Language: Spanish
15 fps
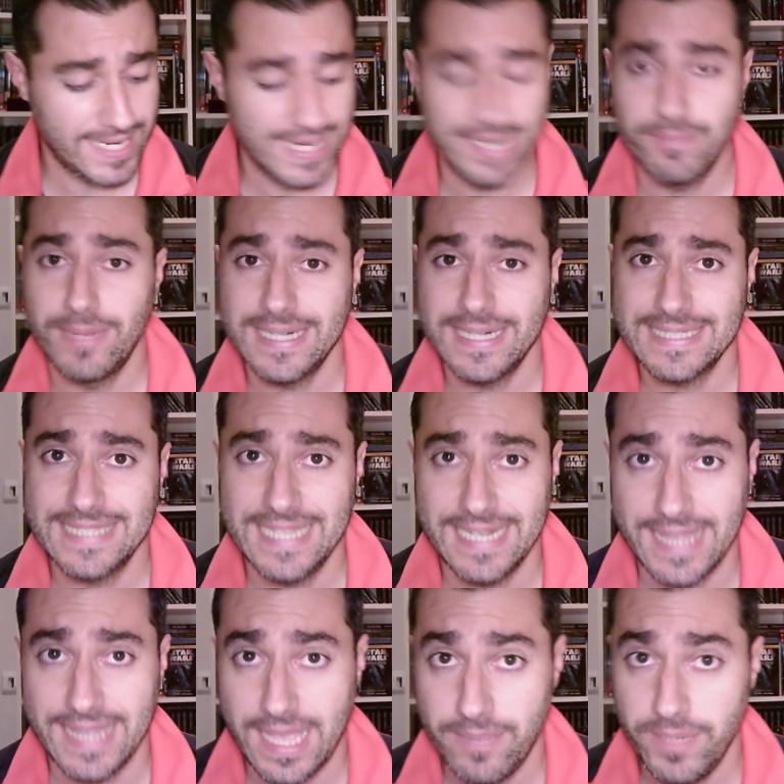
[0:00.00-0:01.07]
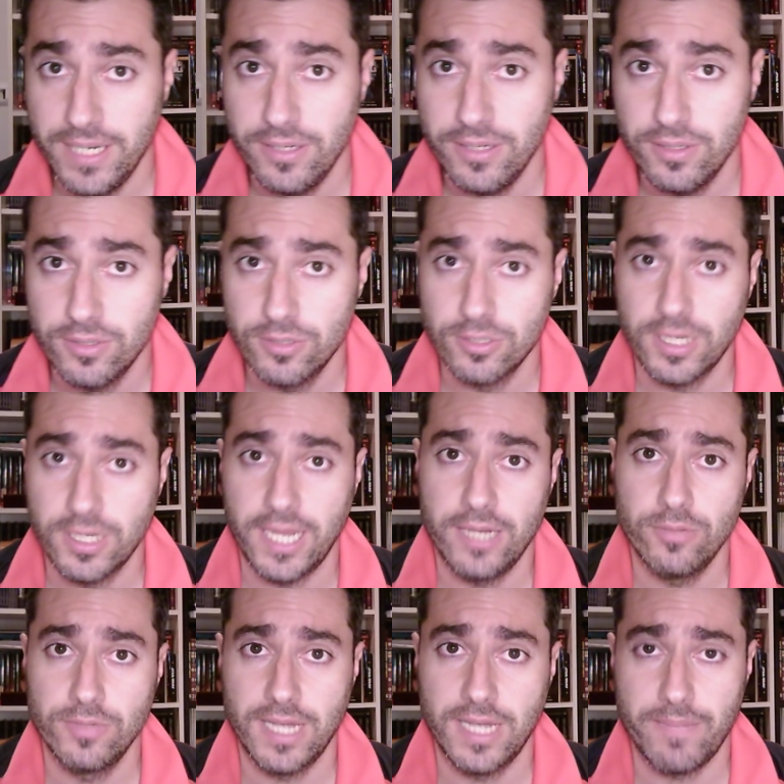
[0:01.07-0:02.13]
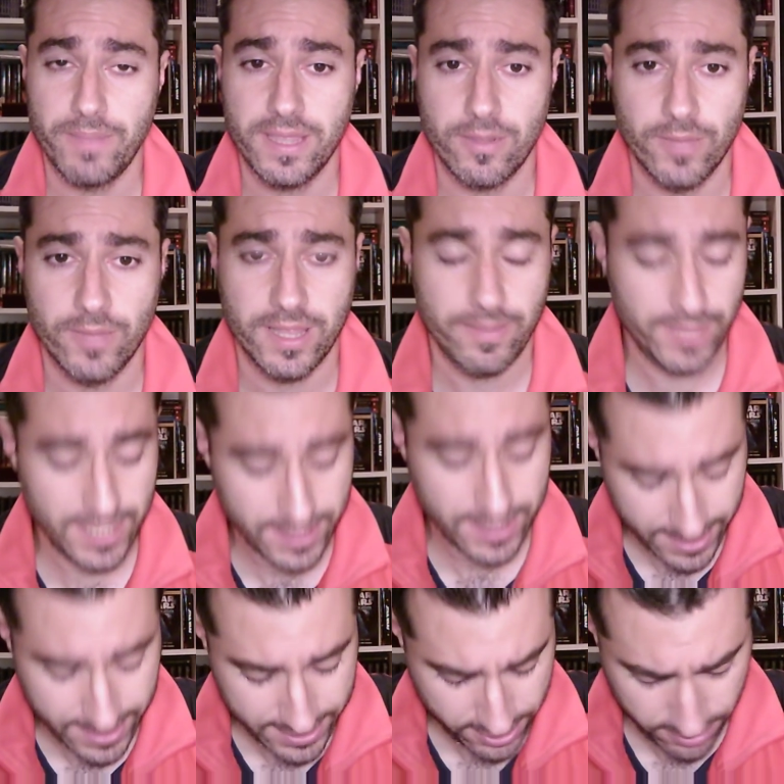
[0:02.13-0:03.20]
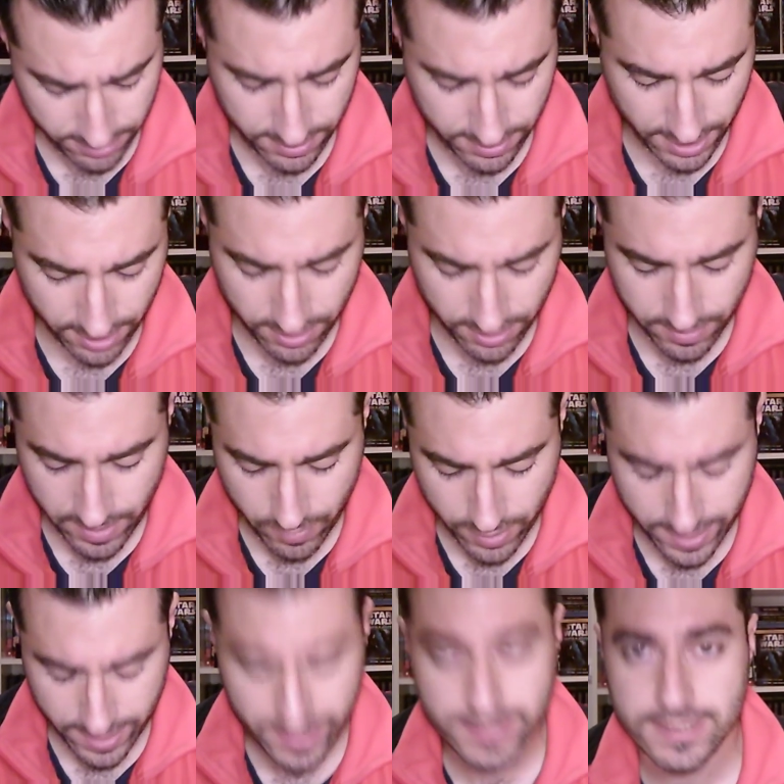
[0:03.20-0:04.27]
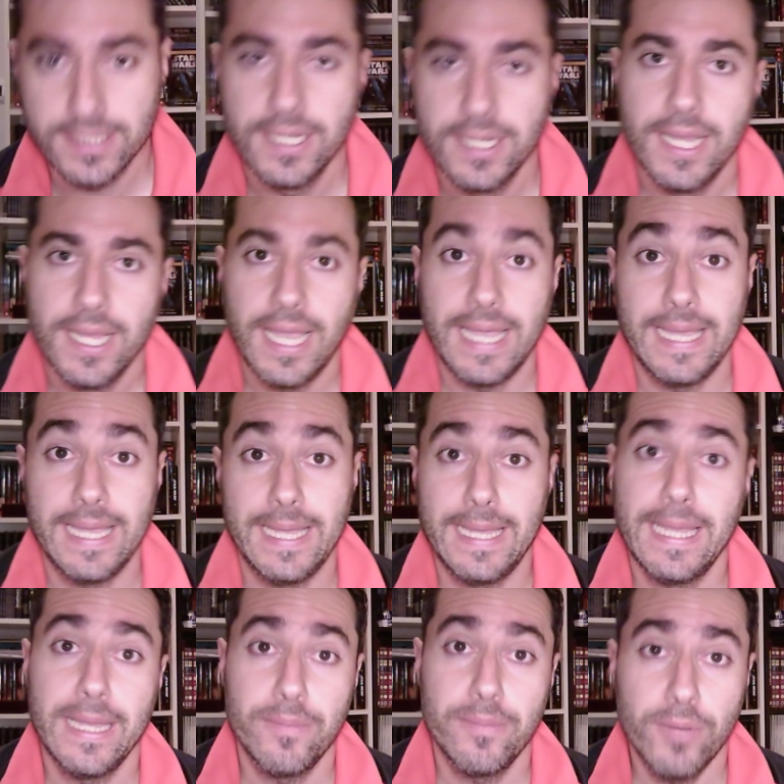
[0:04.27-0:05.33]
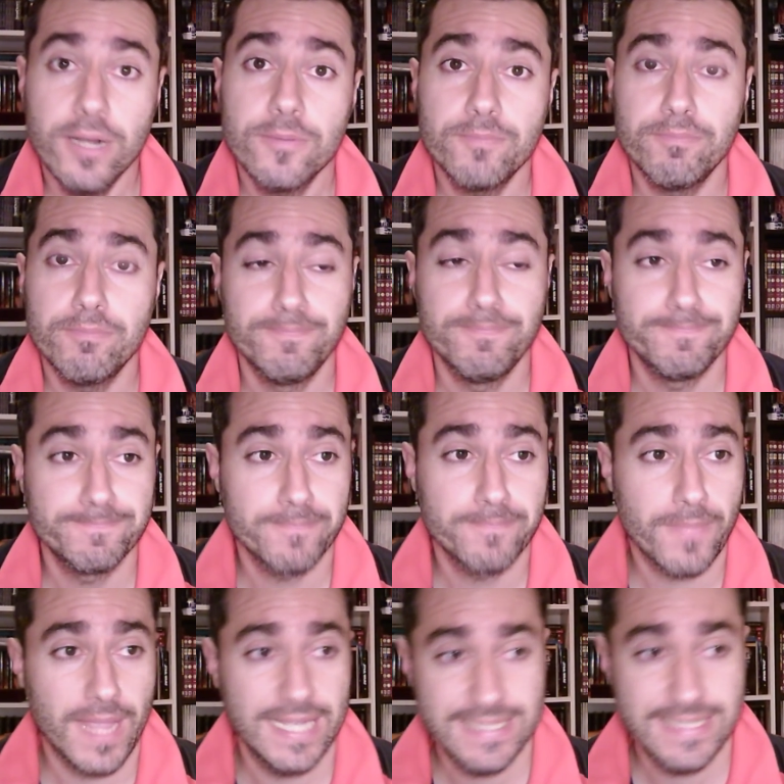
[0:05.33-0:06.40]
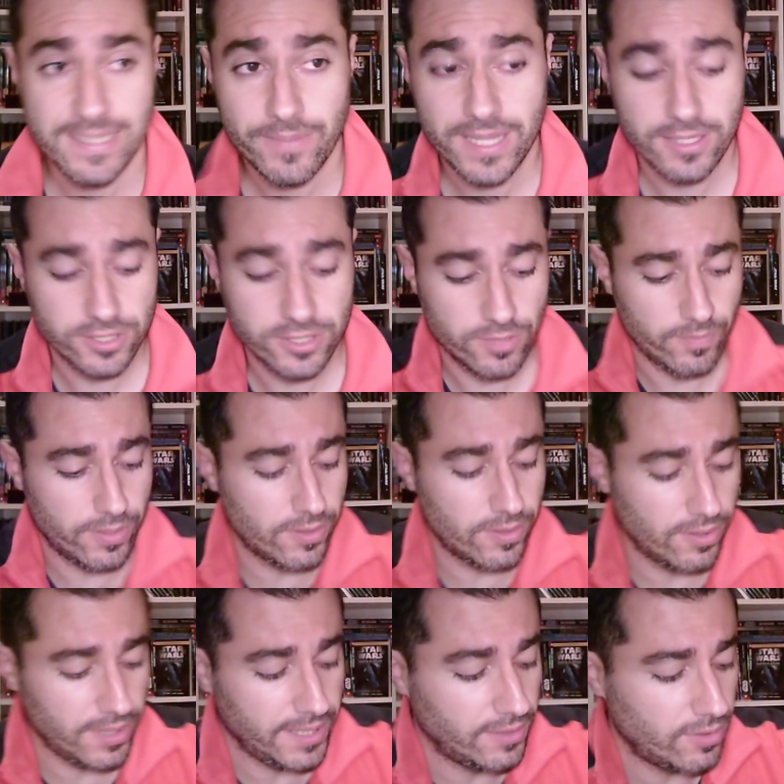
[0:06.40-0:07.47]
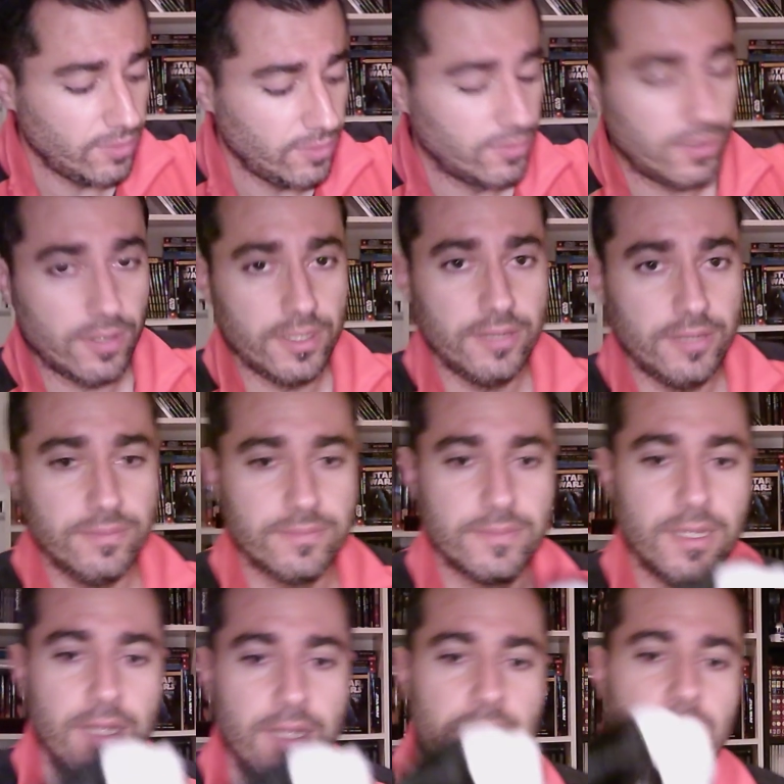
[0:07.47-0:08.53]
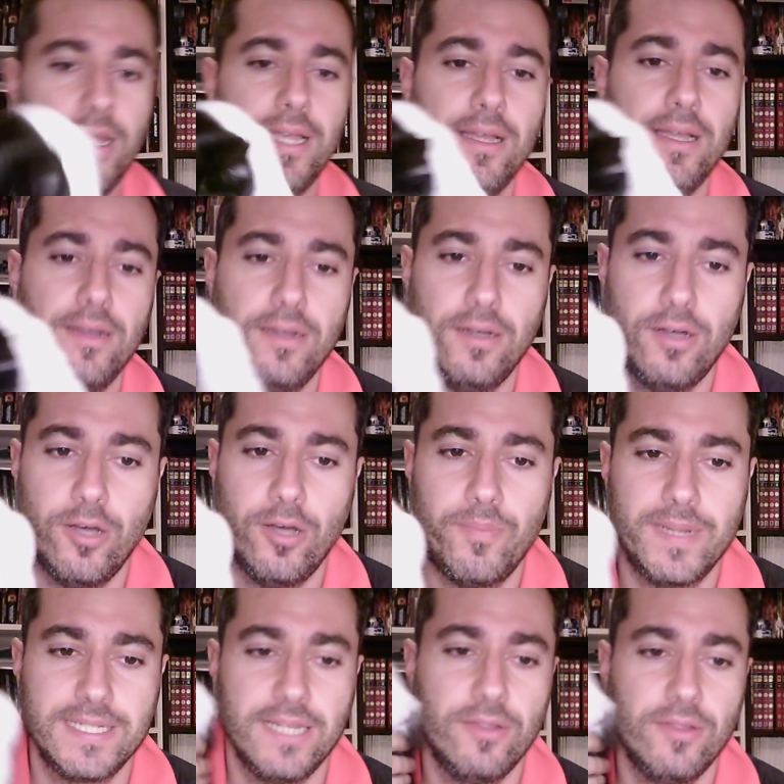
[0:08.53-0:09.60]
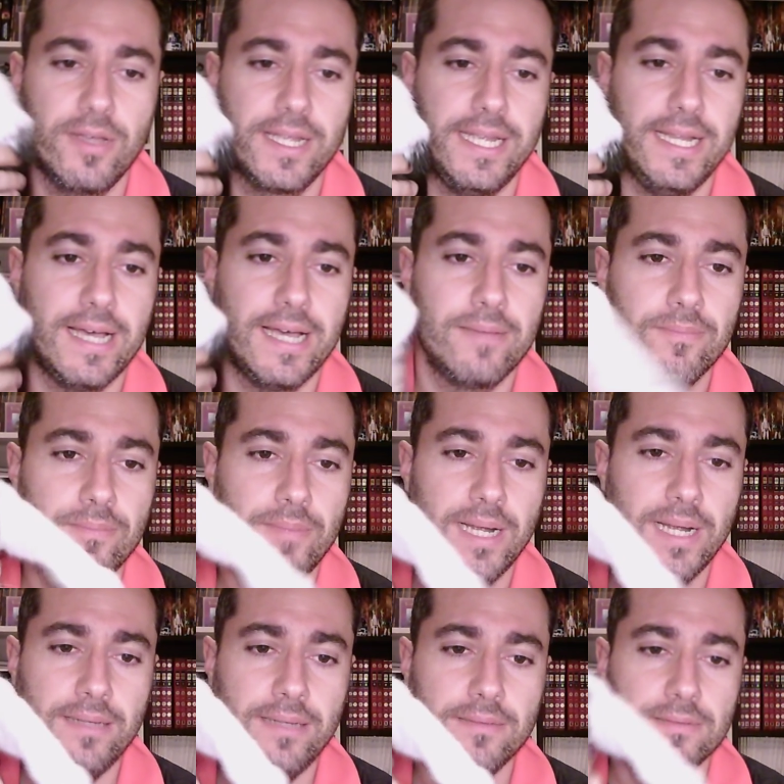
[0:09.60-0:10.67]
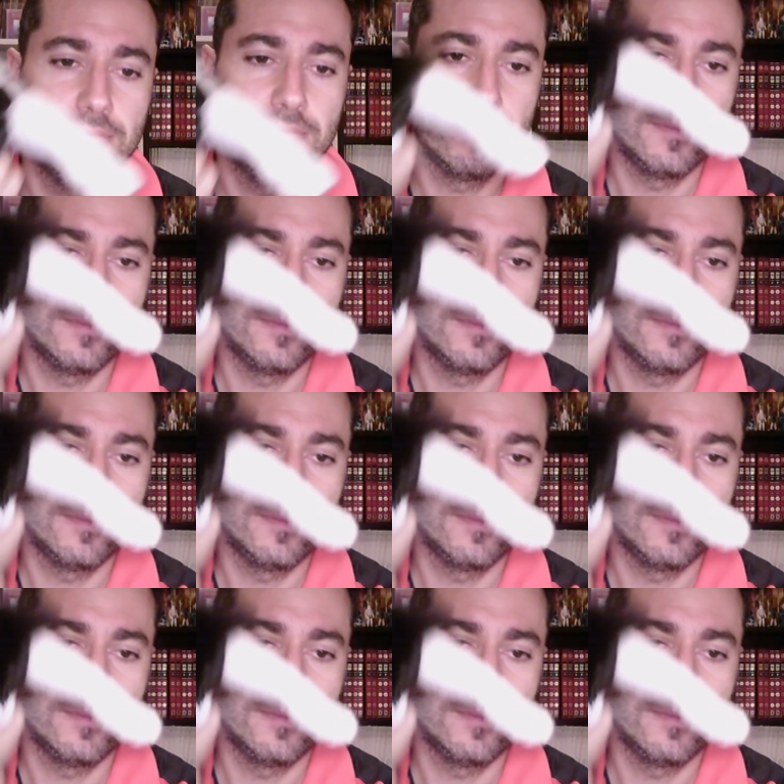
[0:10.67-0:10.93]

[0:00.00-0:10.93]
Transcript: canal Master de Minion en una especie como de mini regreso. Tío, no me muerdas. Eh, bueno, mm, este vídeo es un poco introductorio. Os presento a Kira, ¿vale?